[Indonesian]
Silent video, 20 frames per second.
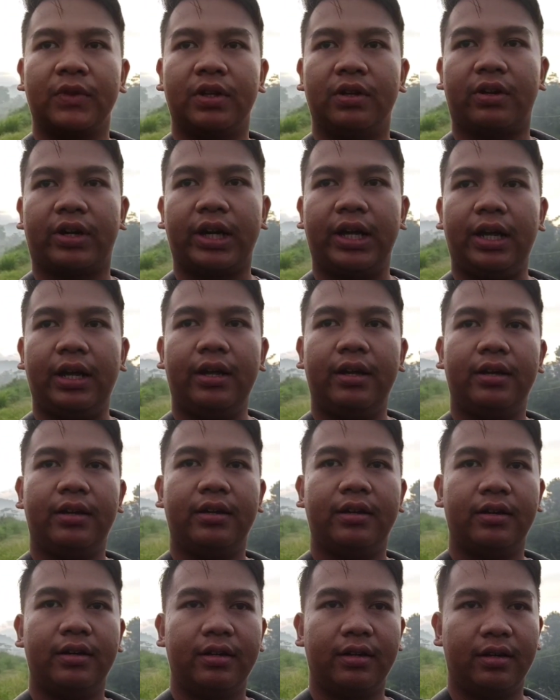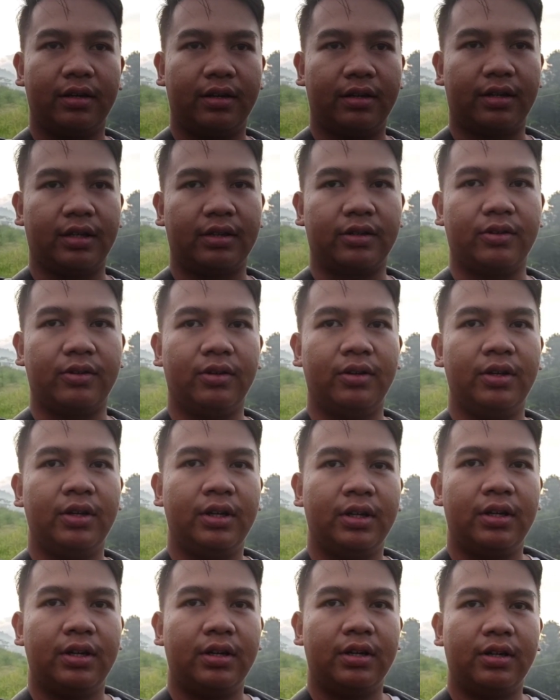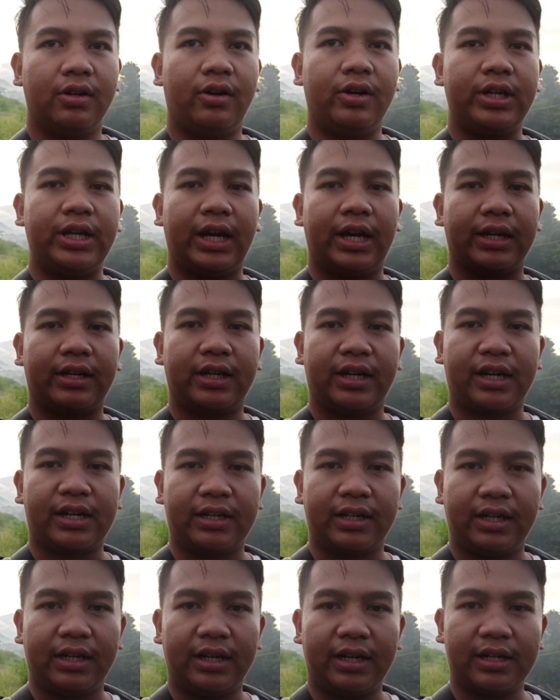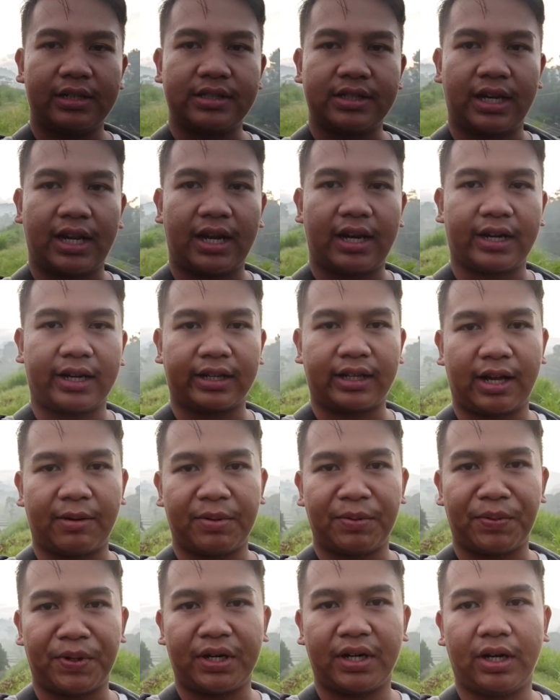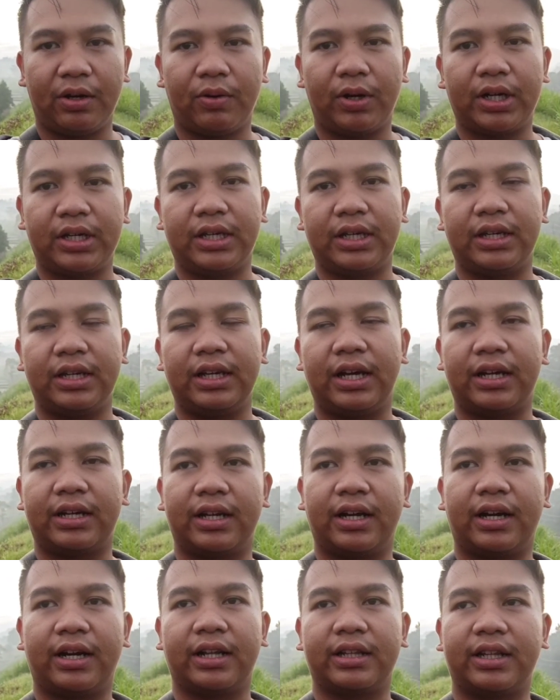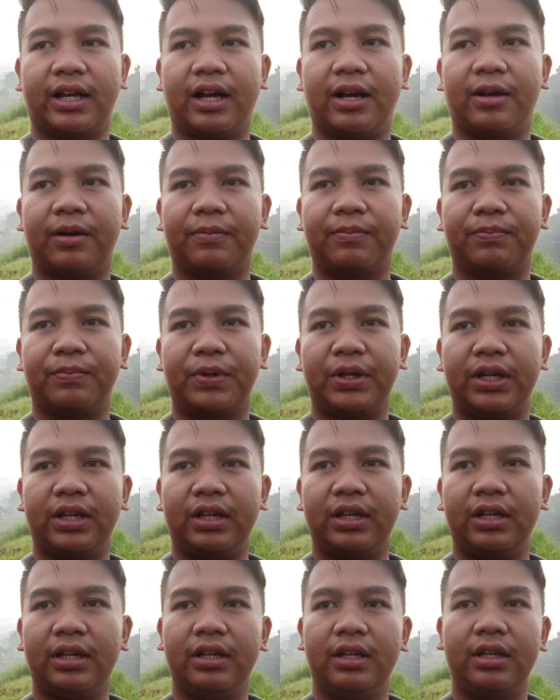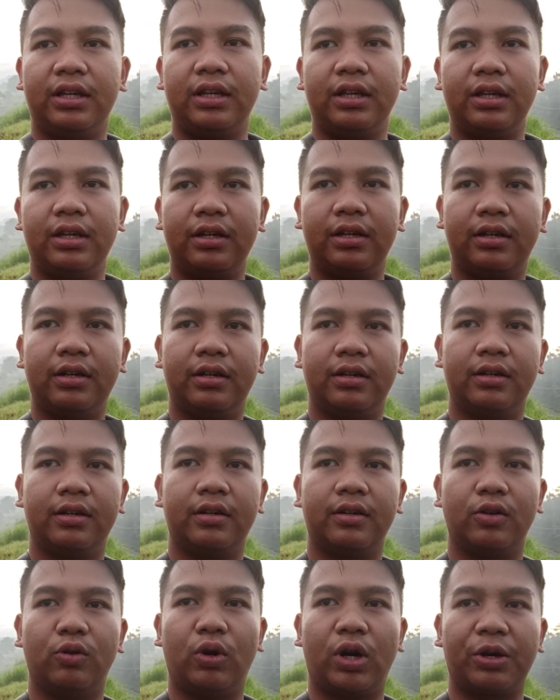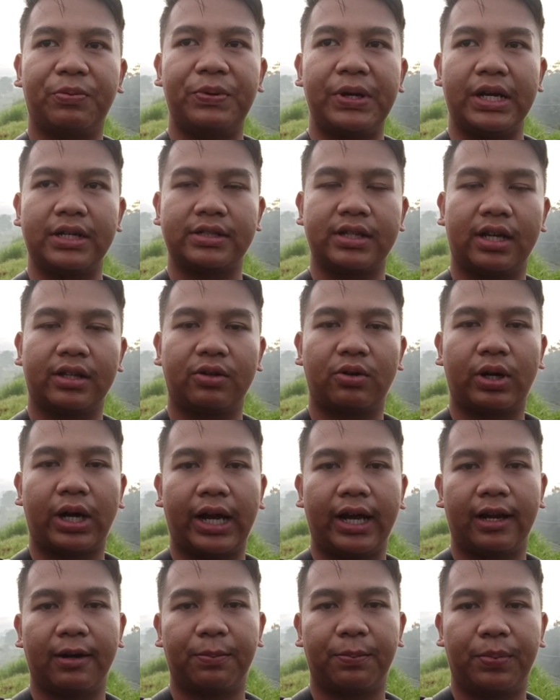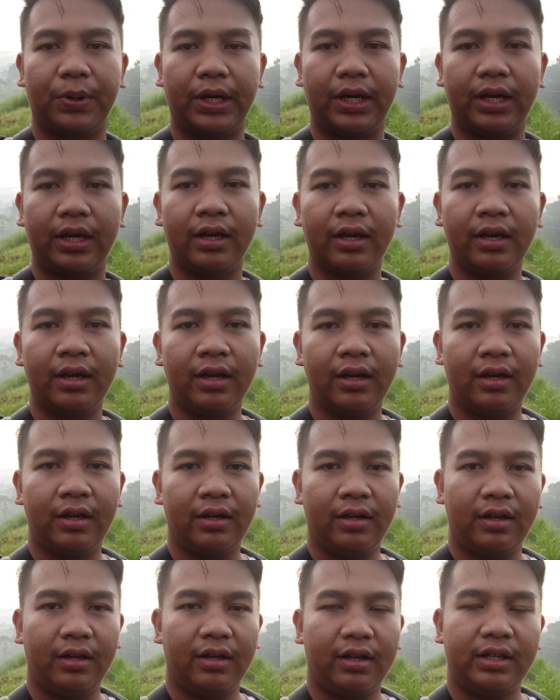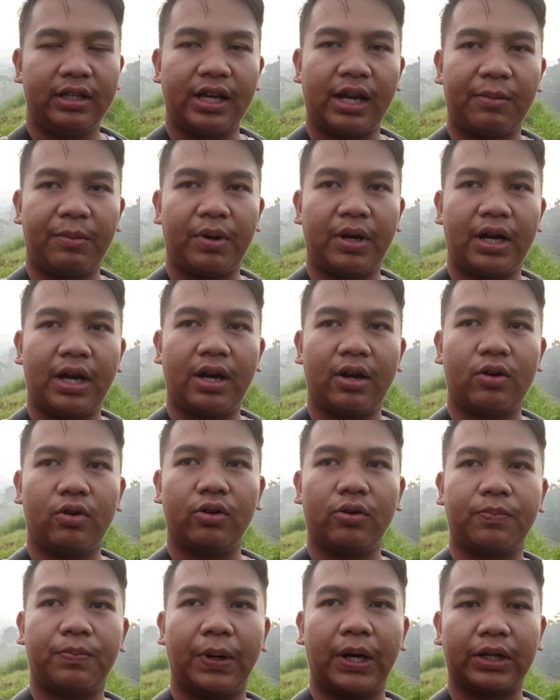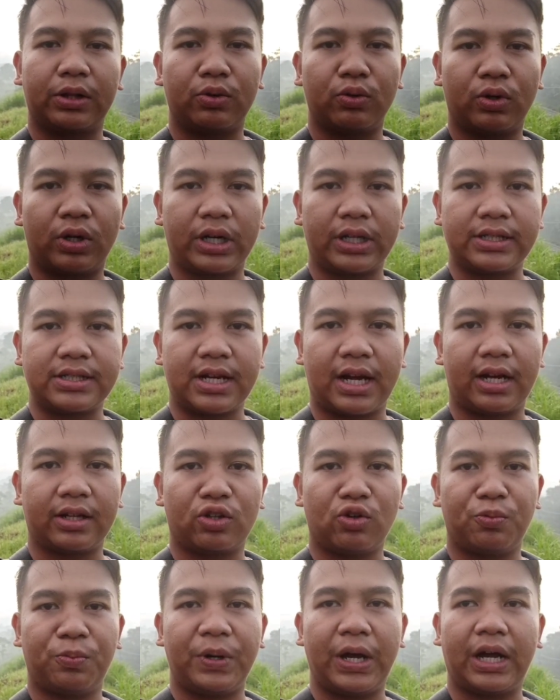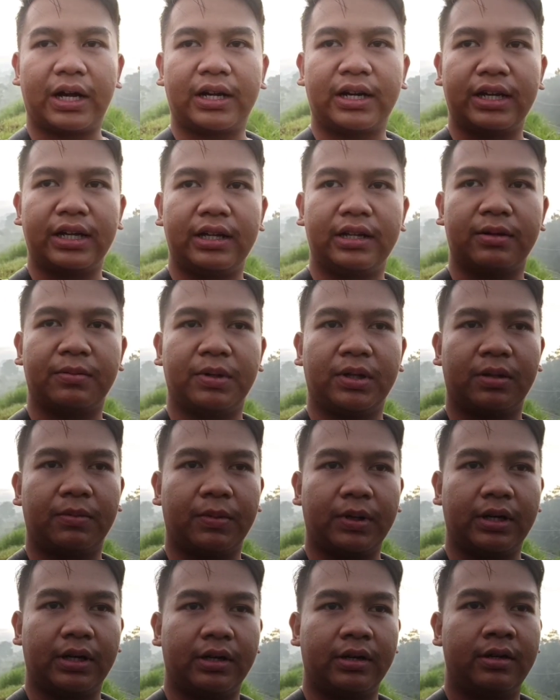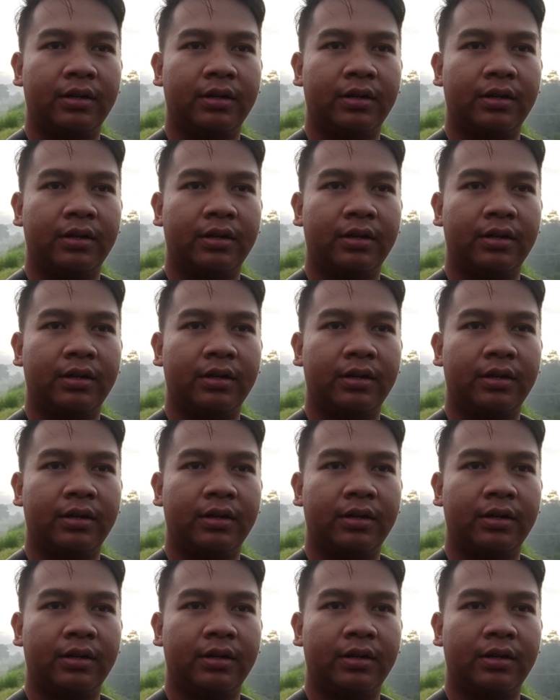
Oke, nah, gitu. Oh iya, dengar-dengar setelah kereta api Pandanwangi ini ada kereta api luar biasa atau KLB yang mengangkut batu kerica atau bakri, teman-teman.